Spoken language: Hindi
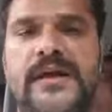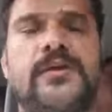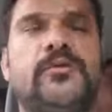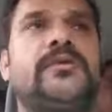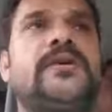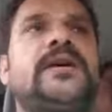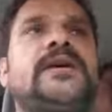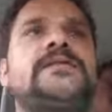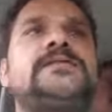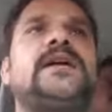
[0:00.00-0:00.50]

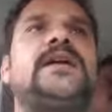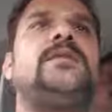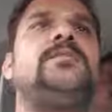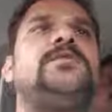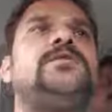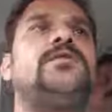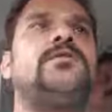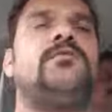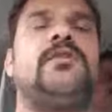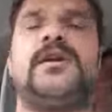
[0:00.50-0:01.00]
क्योंकि खेसारी
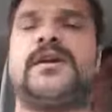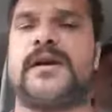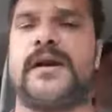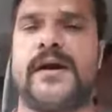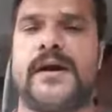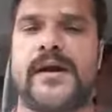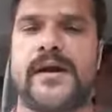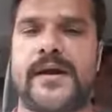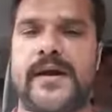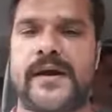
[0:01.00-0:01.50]
म्यूजिक वर्ल्ड का
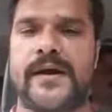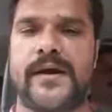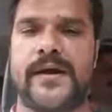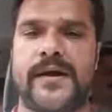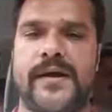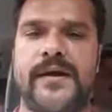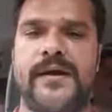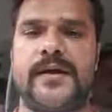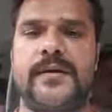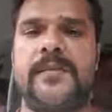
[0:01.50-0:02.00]
हर गाना
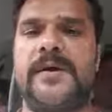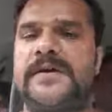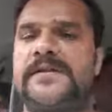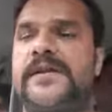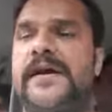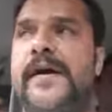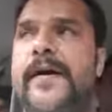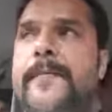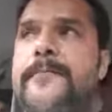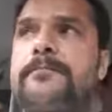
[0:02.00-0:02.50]
ट्रेंडिंग में
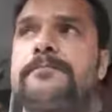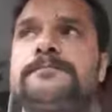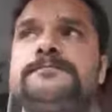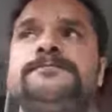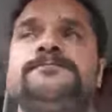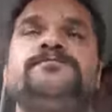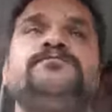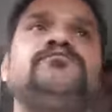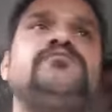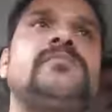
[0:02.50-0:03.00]
आता है
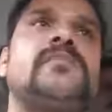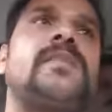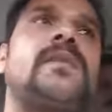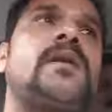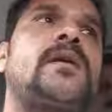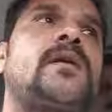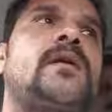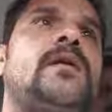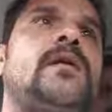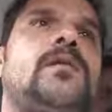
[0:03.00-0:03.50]

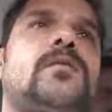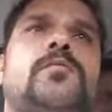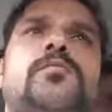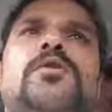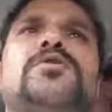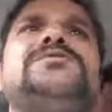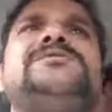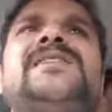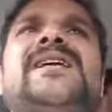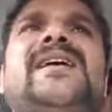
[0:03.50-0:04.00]
और
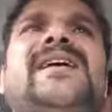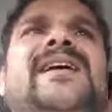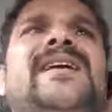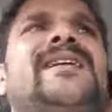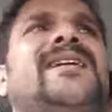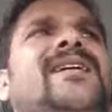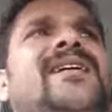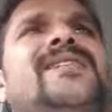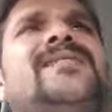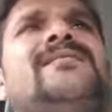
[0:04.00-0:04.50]
बहुत सारे
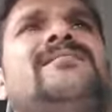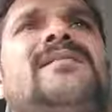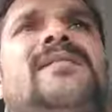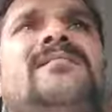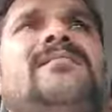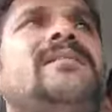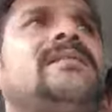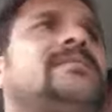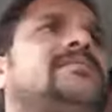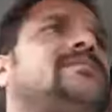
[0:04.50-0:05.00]
गाने हर
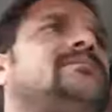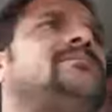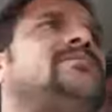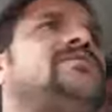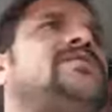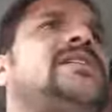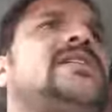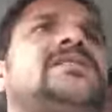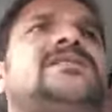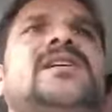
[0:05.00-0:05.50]

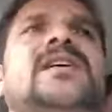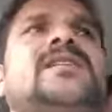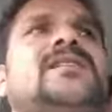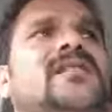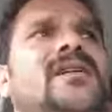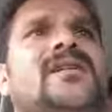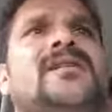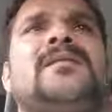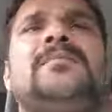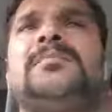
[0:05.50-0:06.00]
मुझे लगता है कि
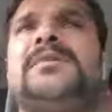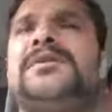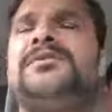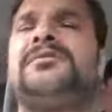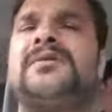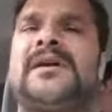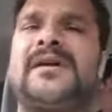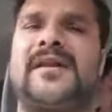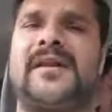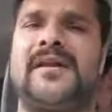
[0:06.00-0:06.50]
हर
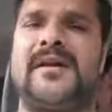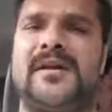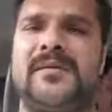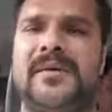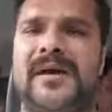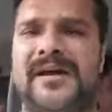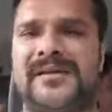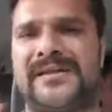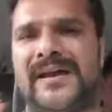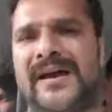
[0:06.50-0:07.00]
कंपनियों का ट्रेंडिंग
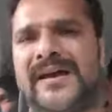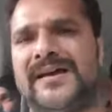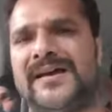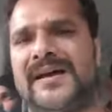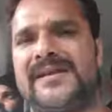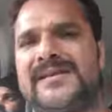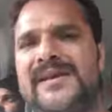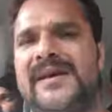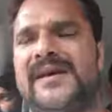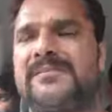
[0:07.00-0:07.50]
में आता ही
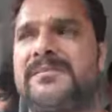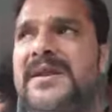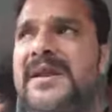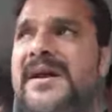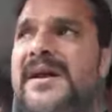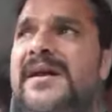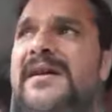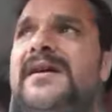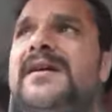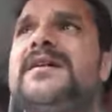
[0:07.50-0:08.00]
आता है मेरा
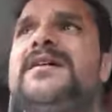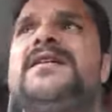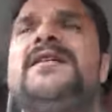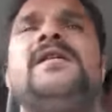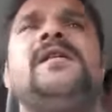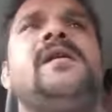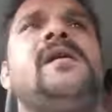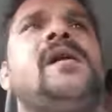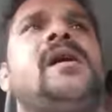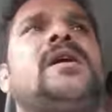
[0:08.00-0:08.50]
गाना
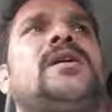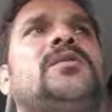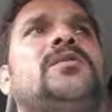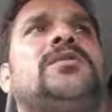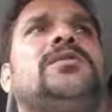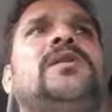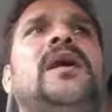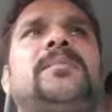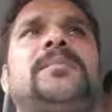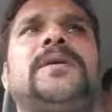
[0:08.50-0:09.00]

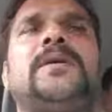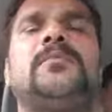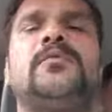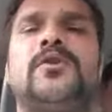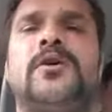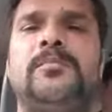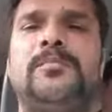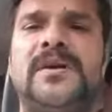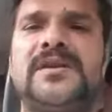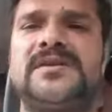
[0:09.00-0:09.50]
क्योंकि आपकी
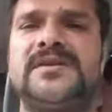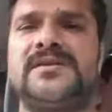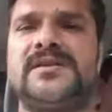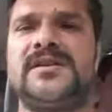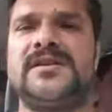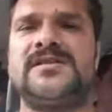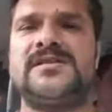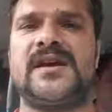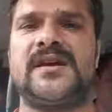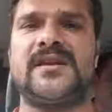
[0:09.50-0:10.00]
मोहब्बत
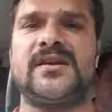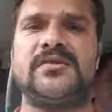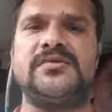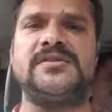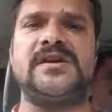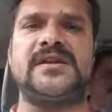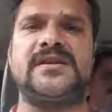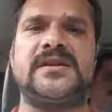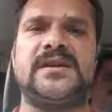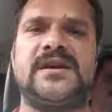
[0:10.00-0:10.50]
इतनी ज्यादा हो
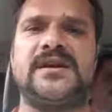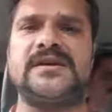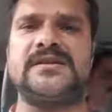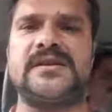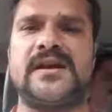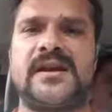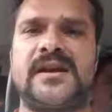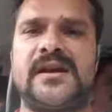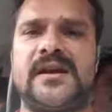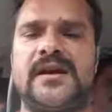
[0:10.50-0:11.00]
जाती है
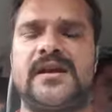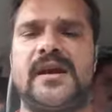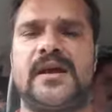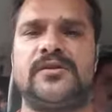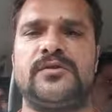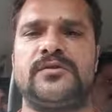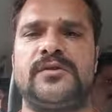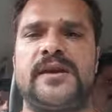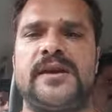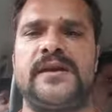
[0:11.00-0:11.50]
खेसारी लाल
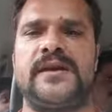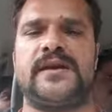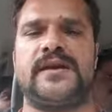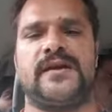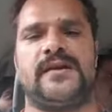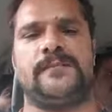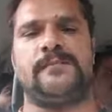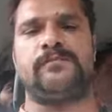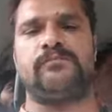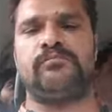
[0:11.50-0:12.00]
यादव के लिए
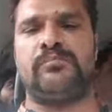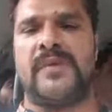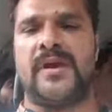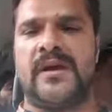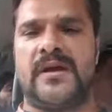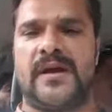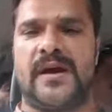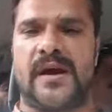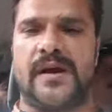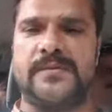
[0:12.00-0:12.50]
कि
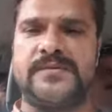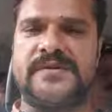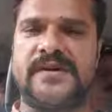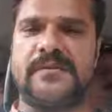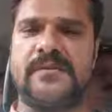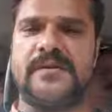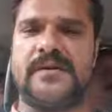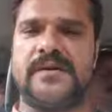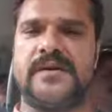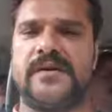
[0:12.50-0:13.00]
आप
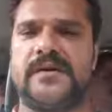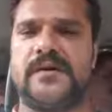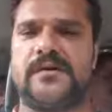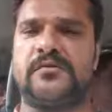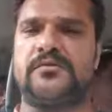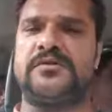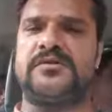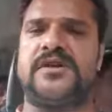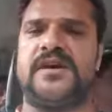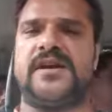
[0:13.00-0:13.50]
सब
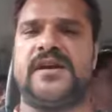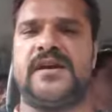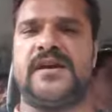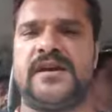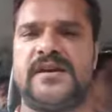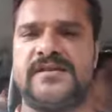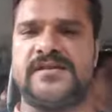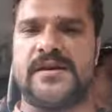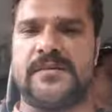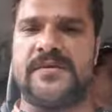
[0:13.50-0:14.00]
रुकते नहीं
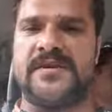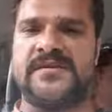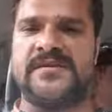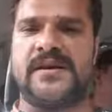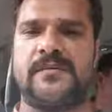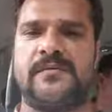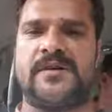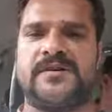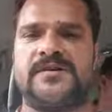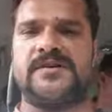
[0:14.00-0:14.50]
है समीर
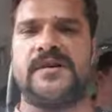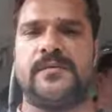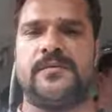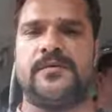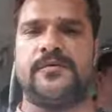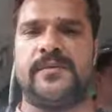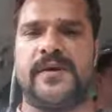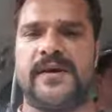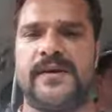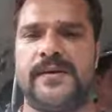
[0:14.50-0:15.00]
शर्मा जी
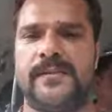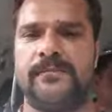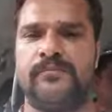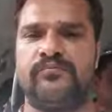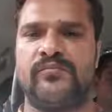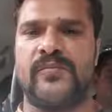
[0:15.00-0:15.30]
लभी भाई